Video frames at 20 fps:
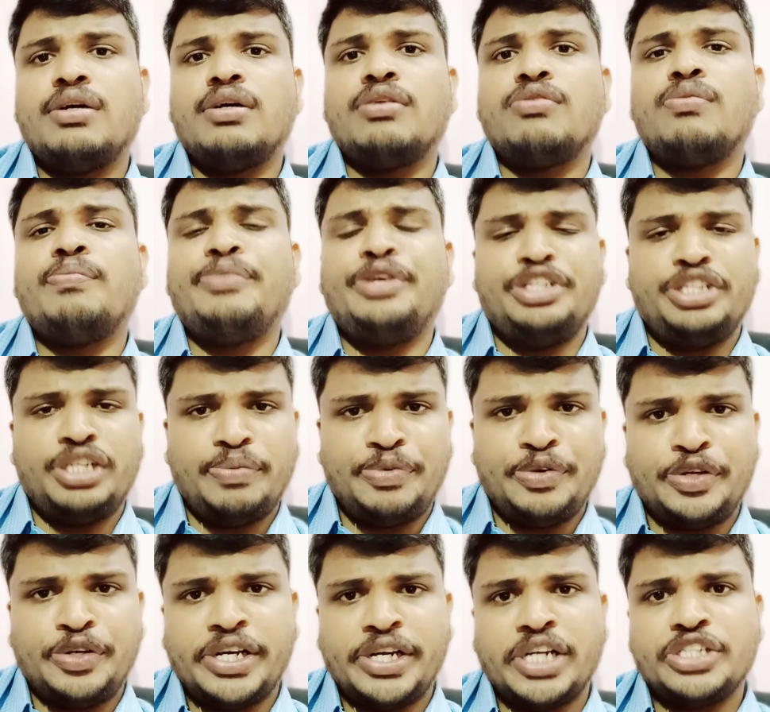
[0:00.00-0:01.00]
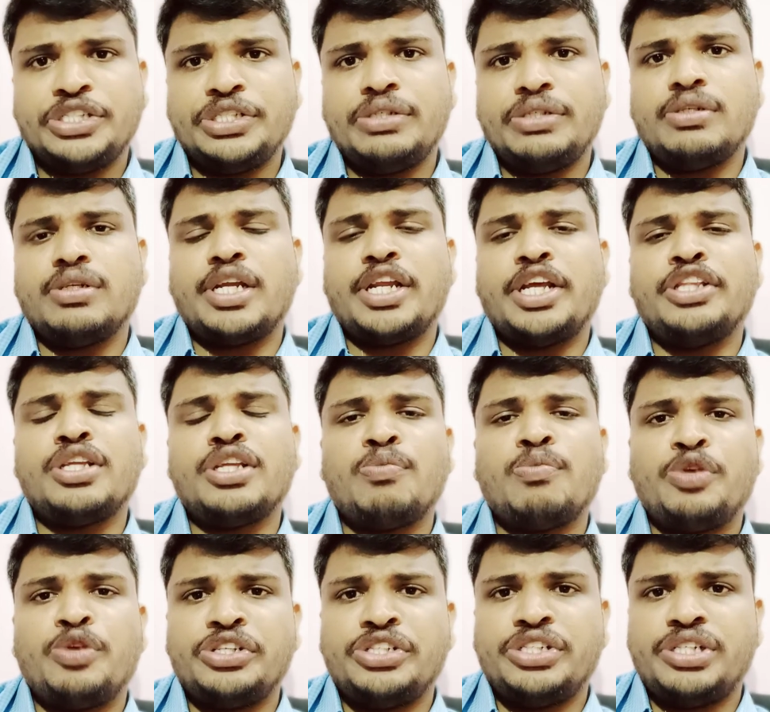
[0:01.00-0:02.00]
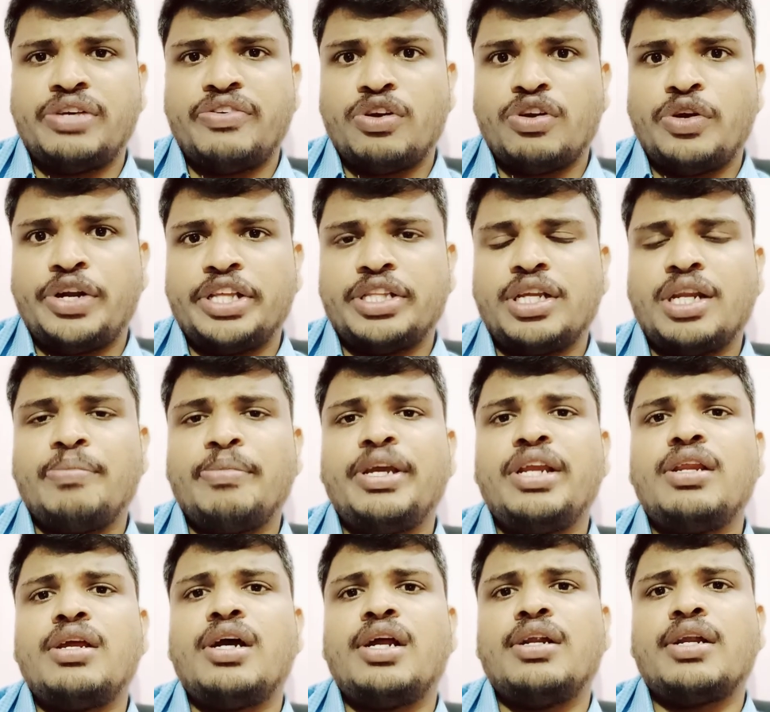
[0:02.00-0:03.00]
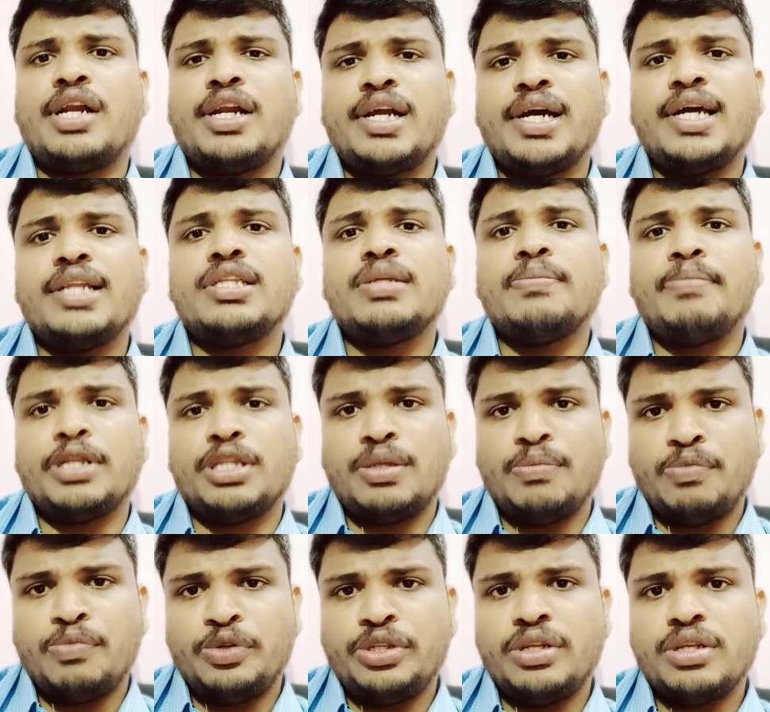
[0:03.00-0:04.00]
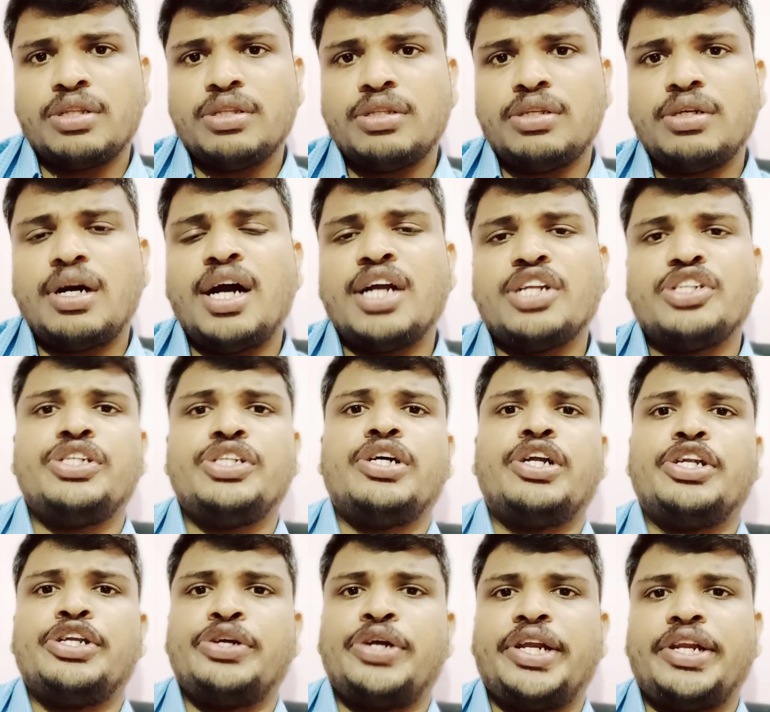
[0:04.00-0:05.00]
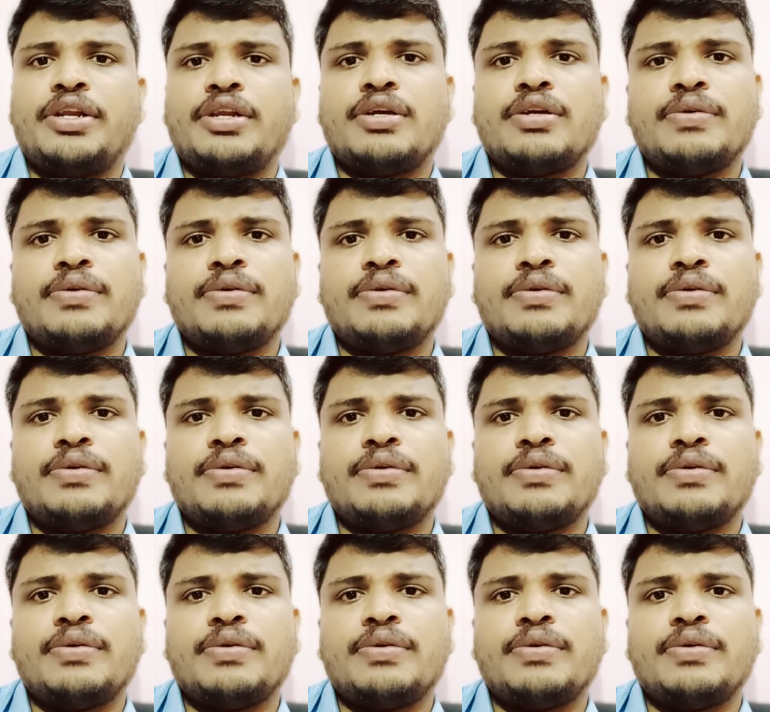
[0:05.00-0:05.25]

இன்னும் பிஜேபியோடைய ஆட்சி நரேந்திர மோடிஜி அவர்களுடைய தலைமையில் அண்ட் ரெண்டாயிரத்தி பத்தொம்போதிலிருந்து ஆட்சி கண்டினியூ